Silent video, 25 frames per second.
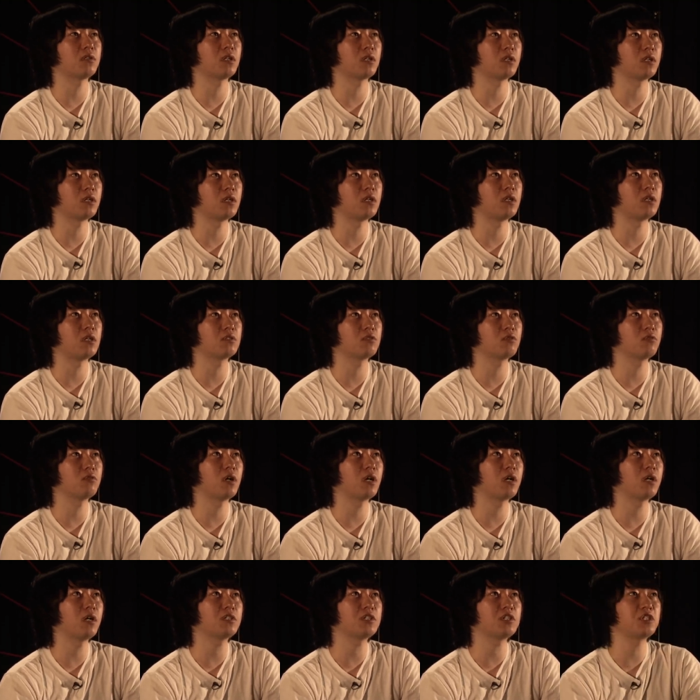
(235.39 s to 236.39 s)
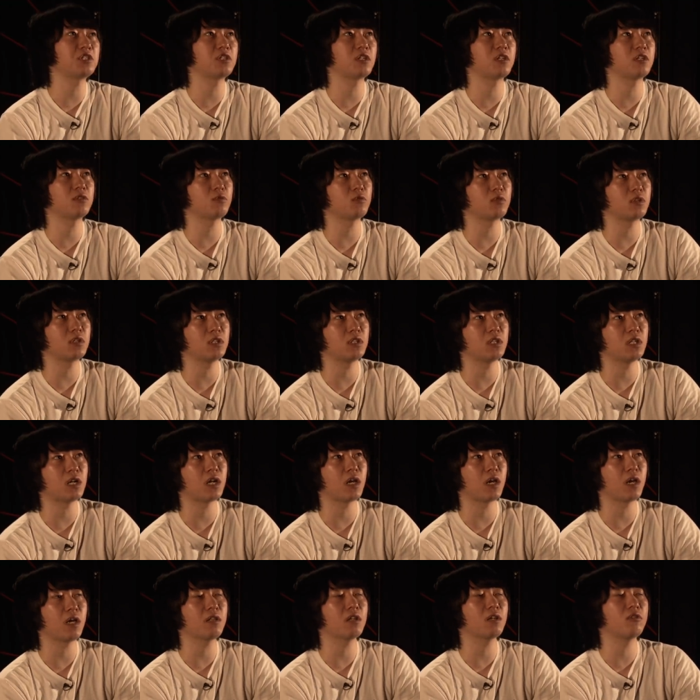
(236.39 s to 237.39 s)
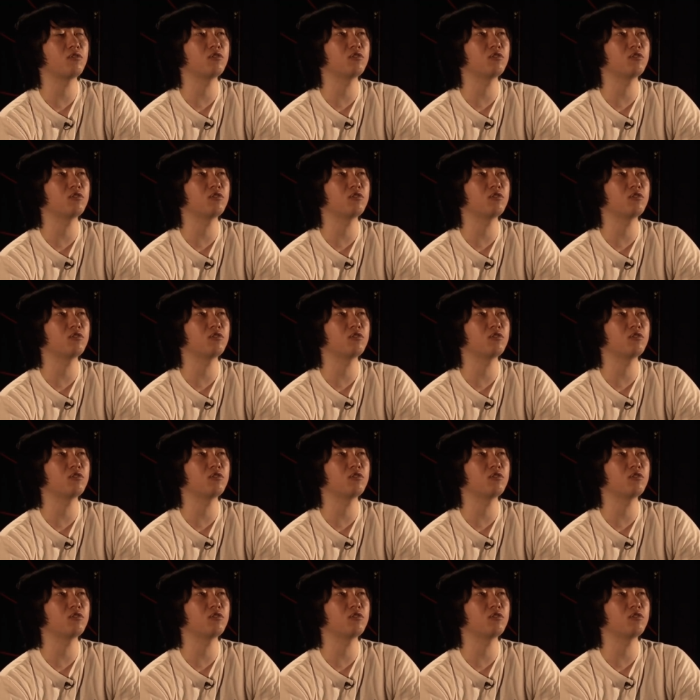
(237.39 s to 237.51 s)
たらその話してる時になんか変な